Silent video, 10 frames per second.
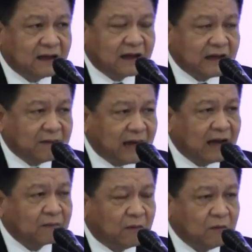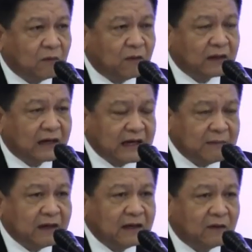งกายภาพของบุคคลขณะ
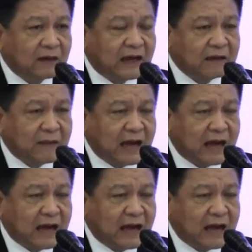นี้เป็นเรื่องของการ